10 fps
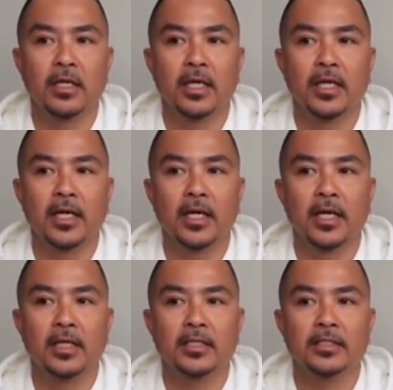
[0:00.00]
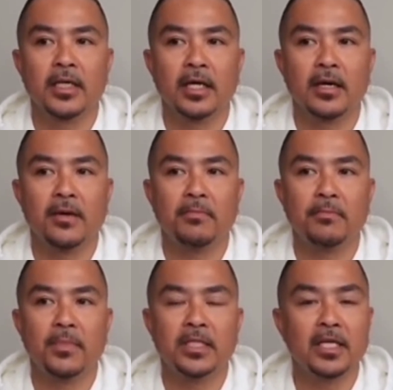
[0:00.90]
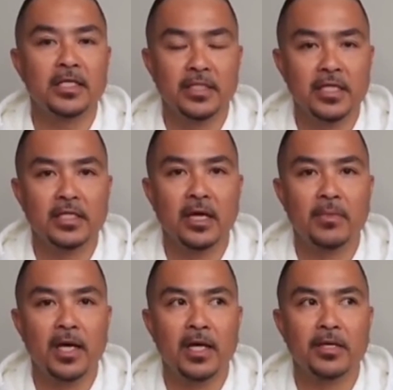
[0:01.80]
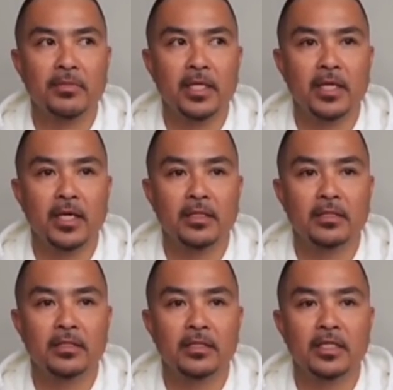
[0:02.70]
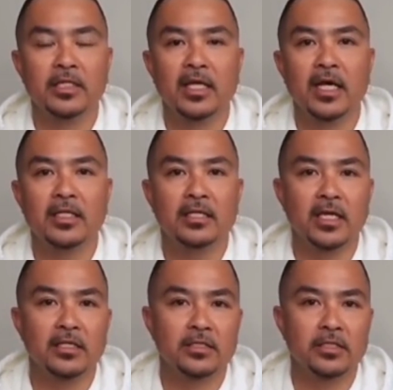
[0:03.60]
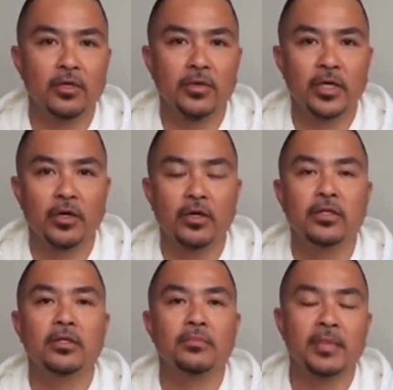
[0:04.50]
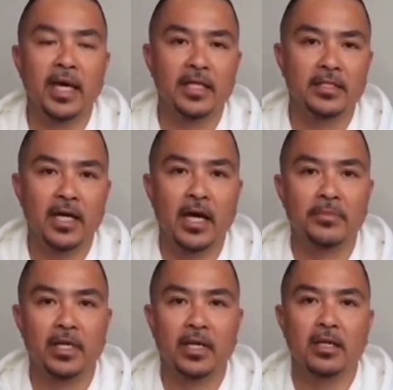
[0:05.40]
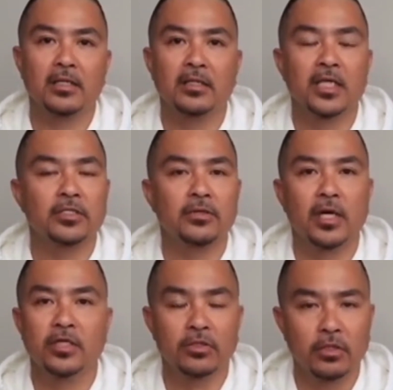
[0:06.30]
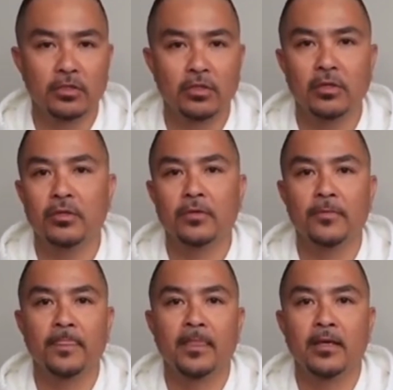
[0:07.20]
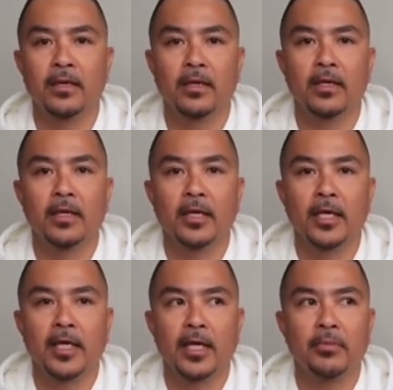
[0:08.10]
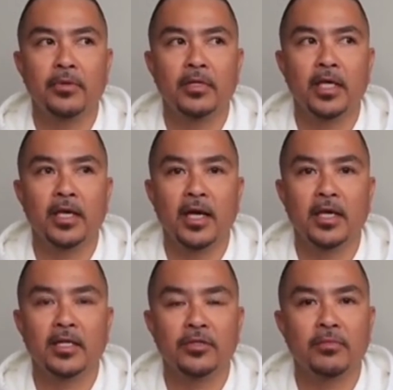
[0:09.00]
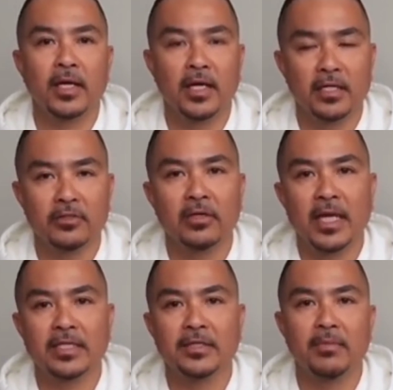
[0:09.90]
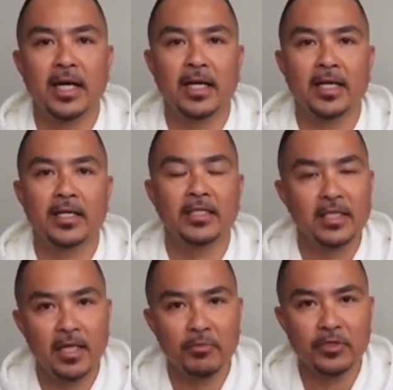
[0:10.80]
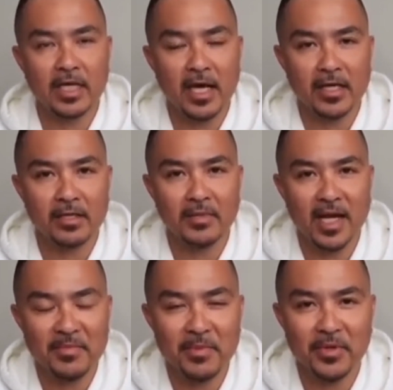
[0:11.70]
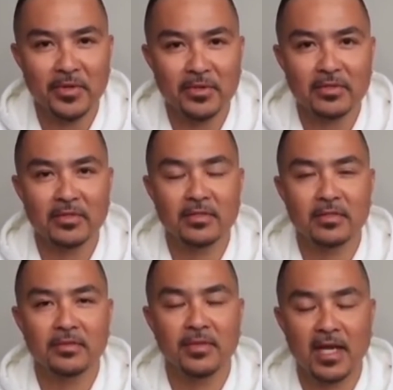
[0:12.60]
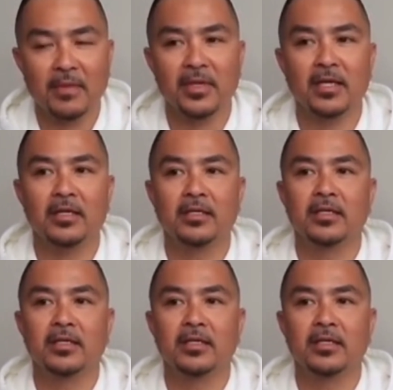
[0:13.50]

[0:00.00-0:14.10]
Kaya sa madaling salita mga kaibigan, there's a lot of things going on behind the camera that you guys don't know. Kaya po nangyayari itong mga ganitong klaseng bagay. Hindi lang po sa akin, marami po. Marami.